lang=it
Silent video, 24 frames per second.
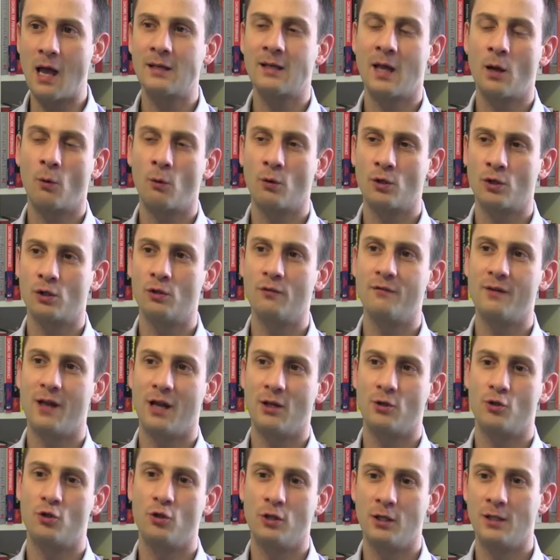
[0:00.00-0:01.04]
anche questo
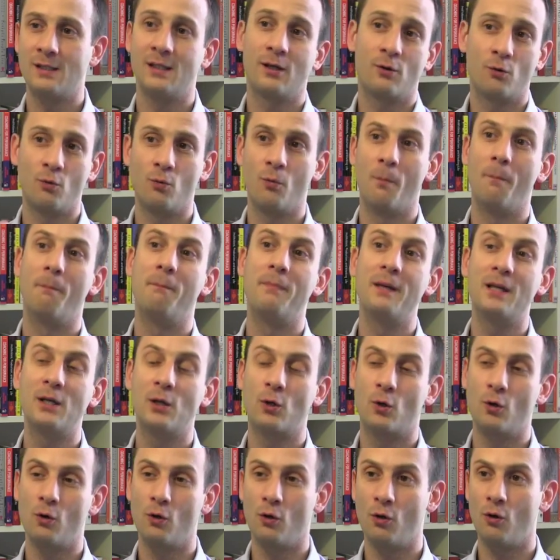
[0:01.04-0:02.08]
viaggio inizia con, un
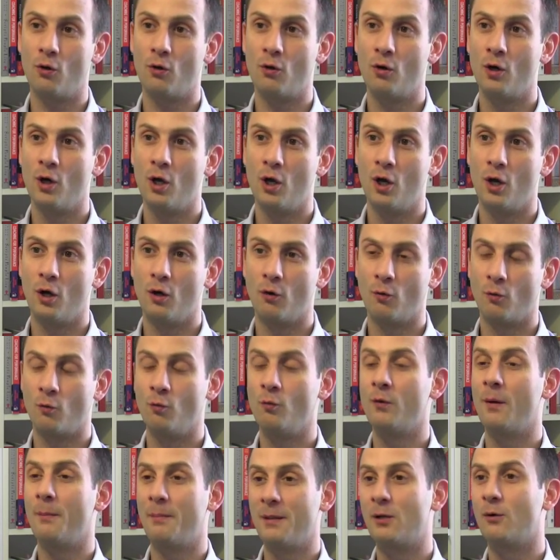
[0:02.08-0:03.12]
piccolo, eh,
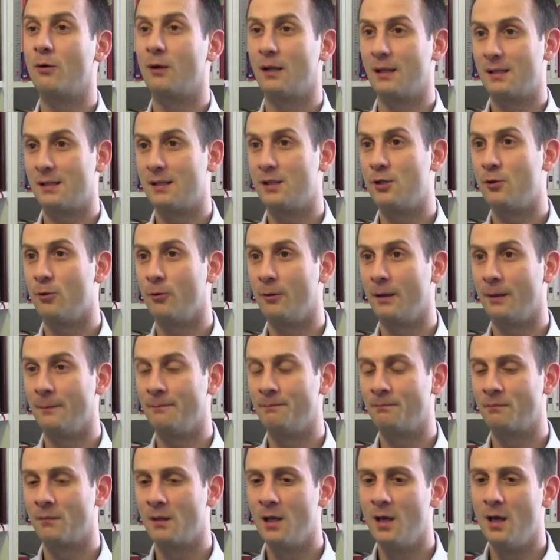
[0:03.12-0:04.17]
con una piccola azione.
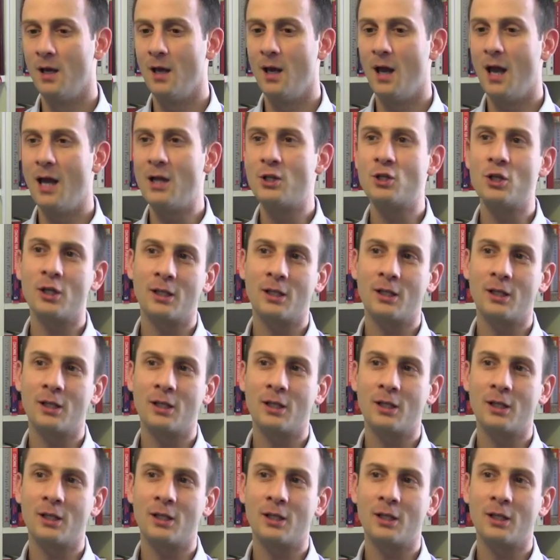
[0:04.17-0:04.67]
È